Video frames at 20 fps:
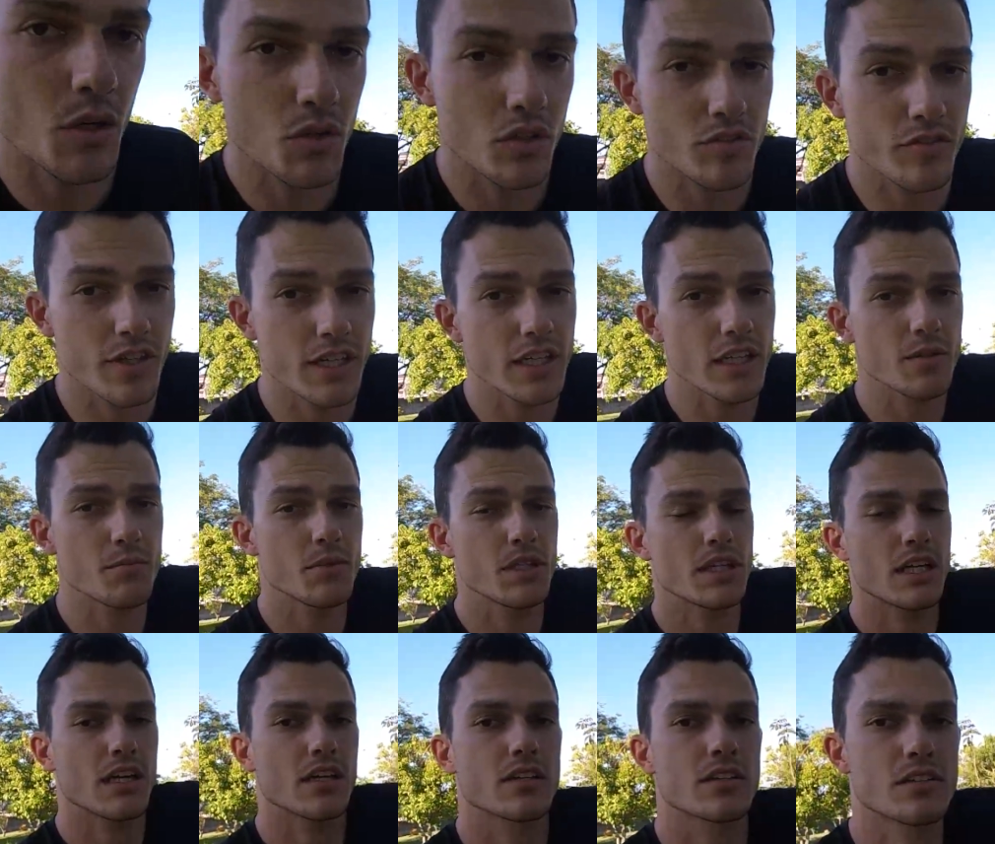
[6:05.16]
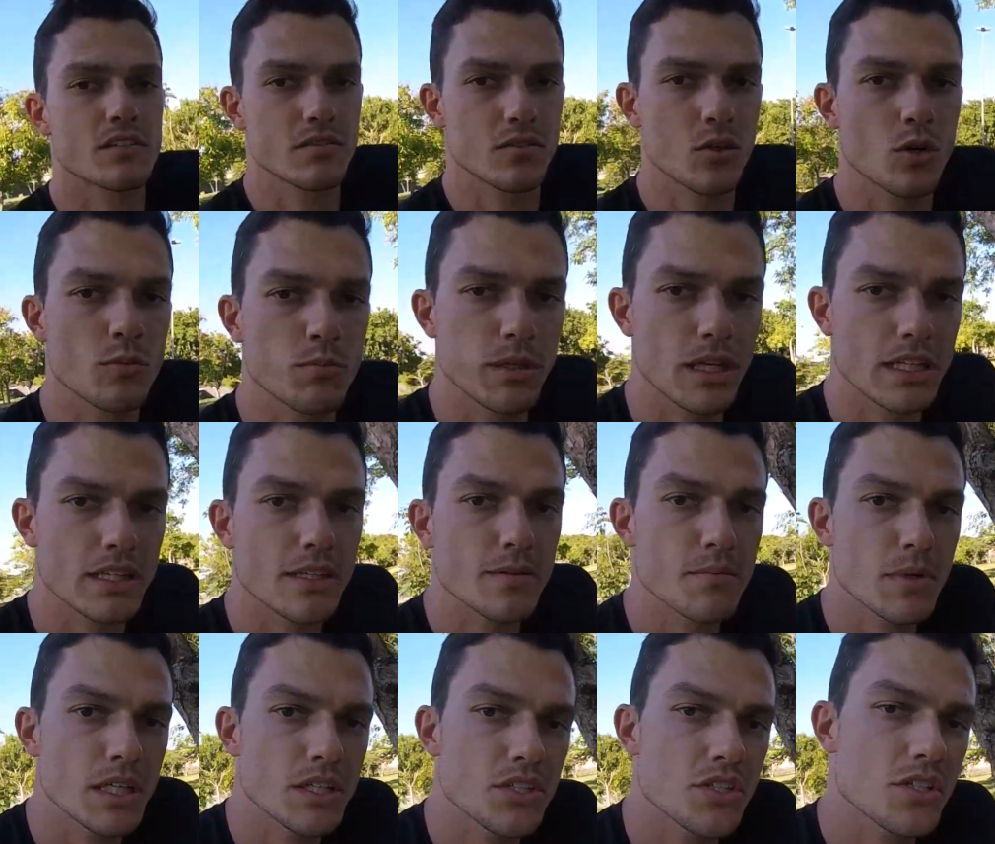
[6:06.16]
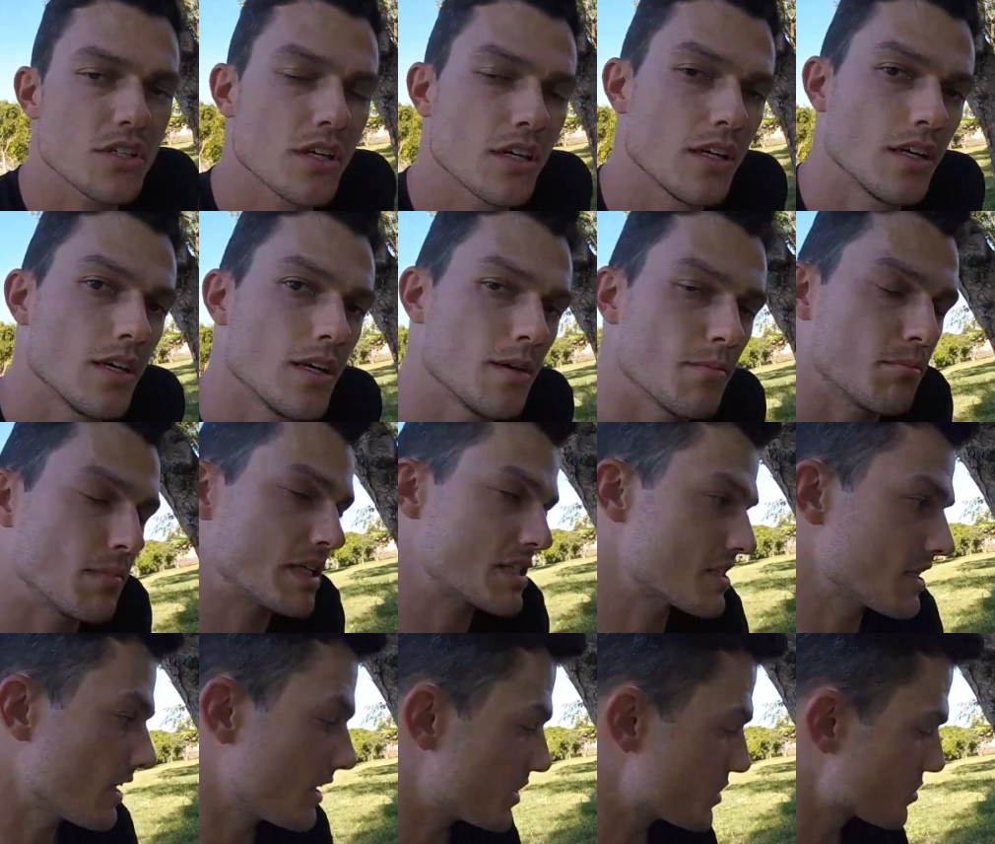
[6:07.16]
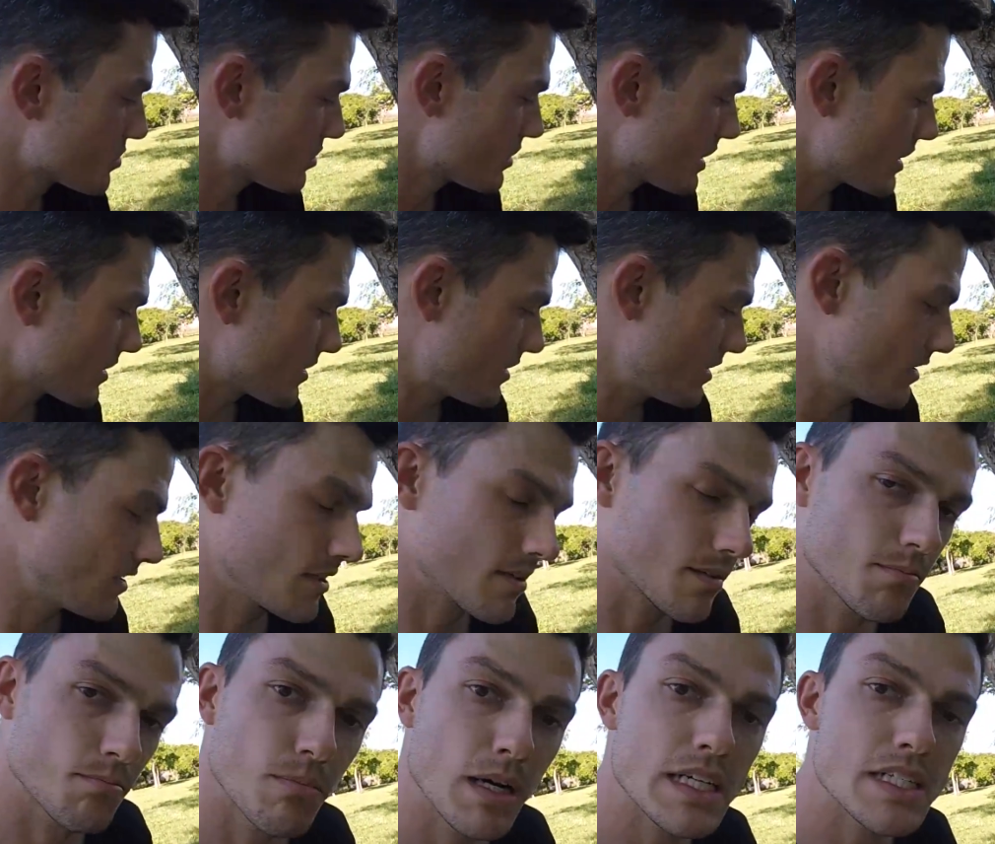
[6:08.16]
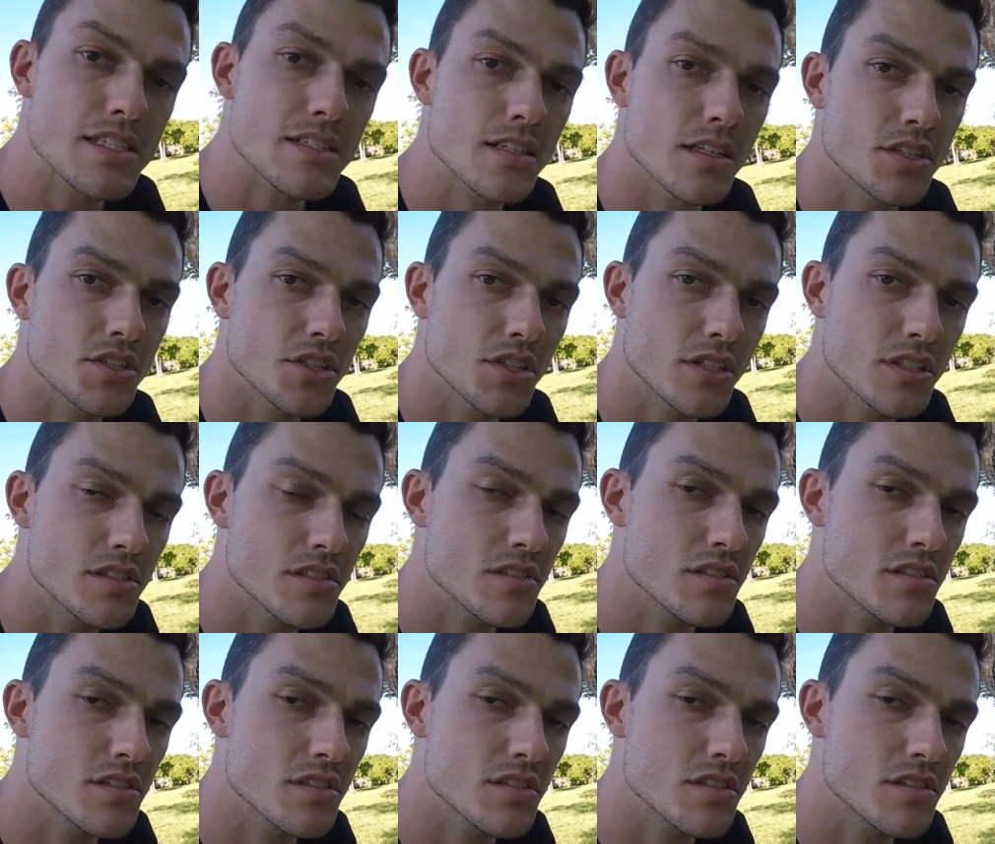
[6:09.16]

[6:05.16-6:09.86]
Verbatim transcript: que vai eliminar completamente, mas ela ajuda bastante nesse